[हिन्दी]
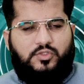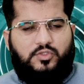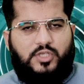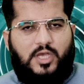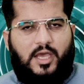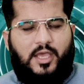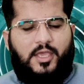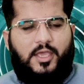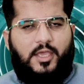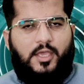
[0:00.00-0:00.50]

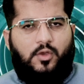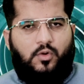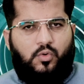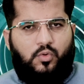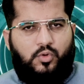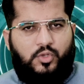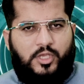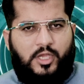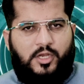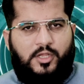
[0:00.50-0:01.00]
चाहे
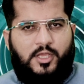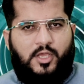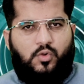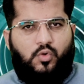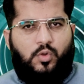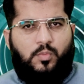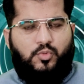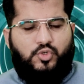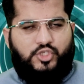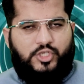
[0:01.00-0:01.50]
उनके लिए
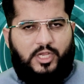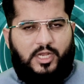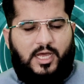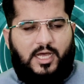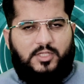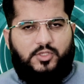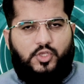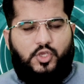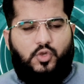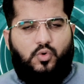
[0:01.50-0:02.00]
कोई मुश्किल
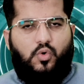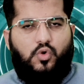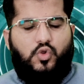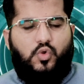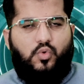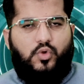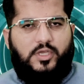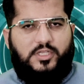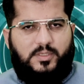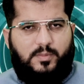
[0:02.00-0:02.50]
ही हों
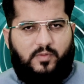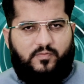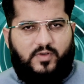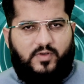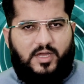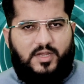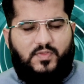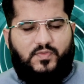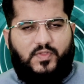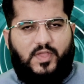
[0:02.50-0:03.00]
क्योंकि जब
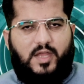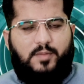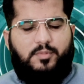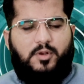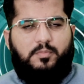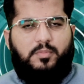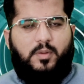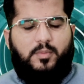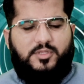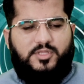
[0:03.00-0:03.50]
अफ़गानिस्तान पर
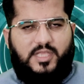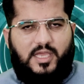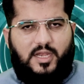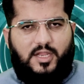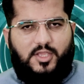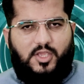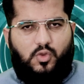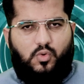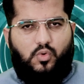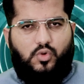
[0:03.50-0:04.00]
पाबंदियाँ
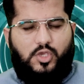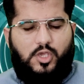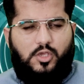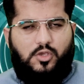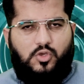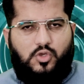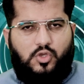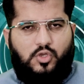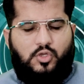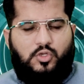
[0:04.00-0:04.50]
लगी होंगी
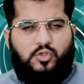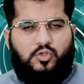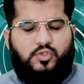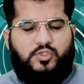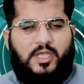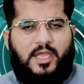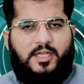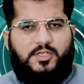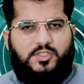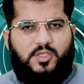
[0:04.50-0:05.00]
तो
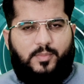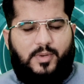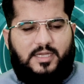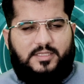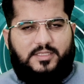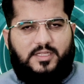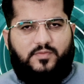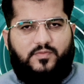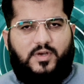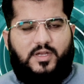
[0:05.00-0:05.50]
जाहिर सी
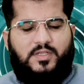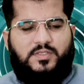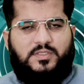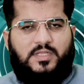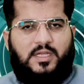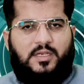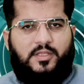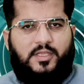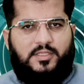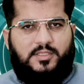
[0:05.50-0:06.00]
बात
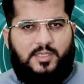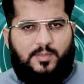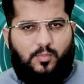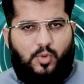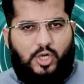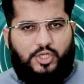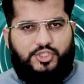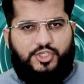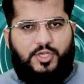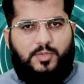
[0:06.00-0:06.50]
अफ़गानिस्तान के अंदर
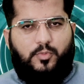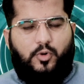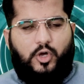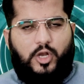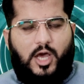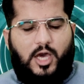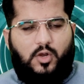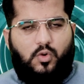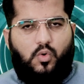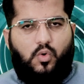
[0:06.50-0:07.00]
मुशी
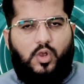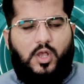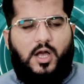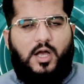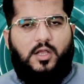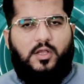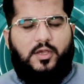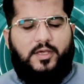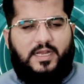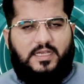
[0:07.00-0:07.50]
बहरान
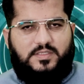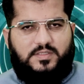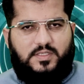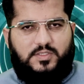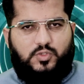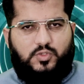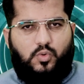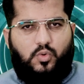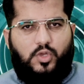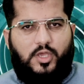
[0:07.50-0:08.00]
होगा
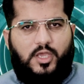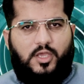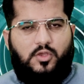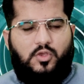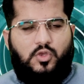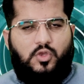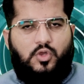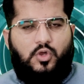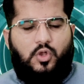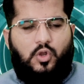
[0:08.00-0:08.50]
क्राइसिस होंगे
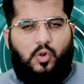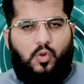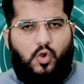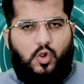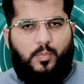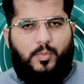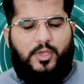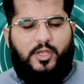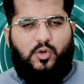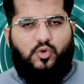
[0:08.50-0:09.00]

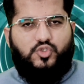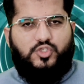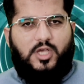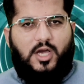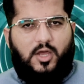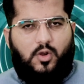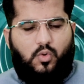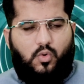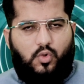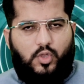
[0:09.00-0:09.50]
लोग
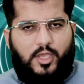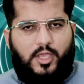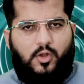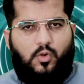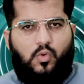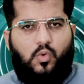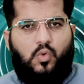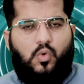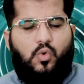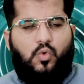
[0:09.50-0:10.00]
बेरोज़गार होंगे
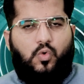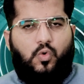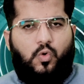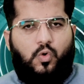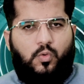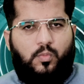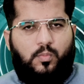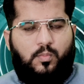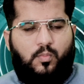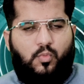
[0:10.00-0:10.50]
लोगों को
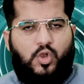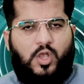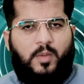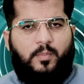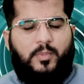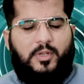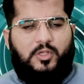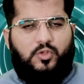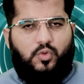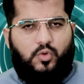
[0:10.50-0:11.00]

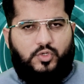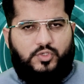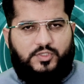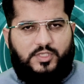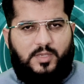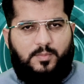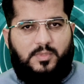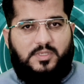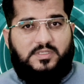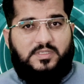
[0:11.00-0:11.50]
मुकम्मल तौर
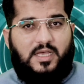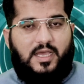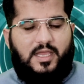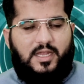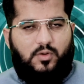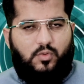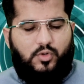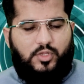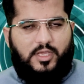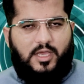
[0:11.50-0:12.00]
से
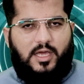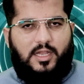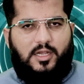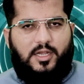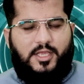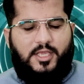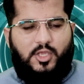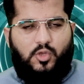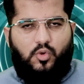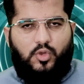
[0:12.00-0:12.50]
मसाइल उनके हल
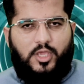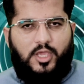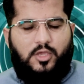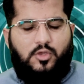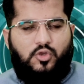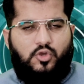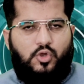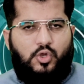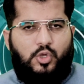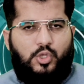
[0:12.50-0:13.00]
नहीं होंगे
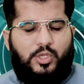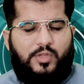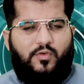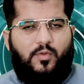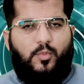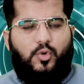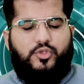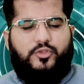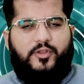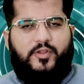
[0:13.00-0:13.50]
तो वह
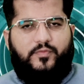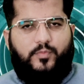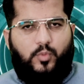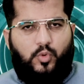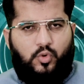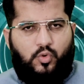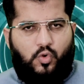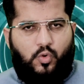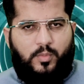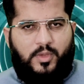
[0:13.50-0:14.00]
मुख्तलिफ़
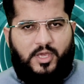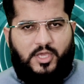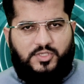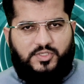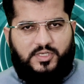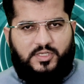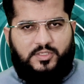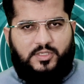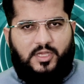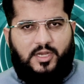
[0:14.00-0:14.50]
मुल्कों में
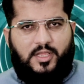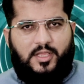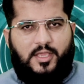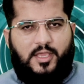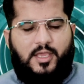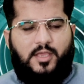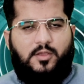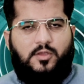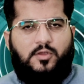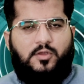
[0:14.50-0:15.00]
हिजरत
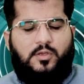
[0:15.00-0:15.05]
करेंगे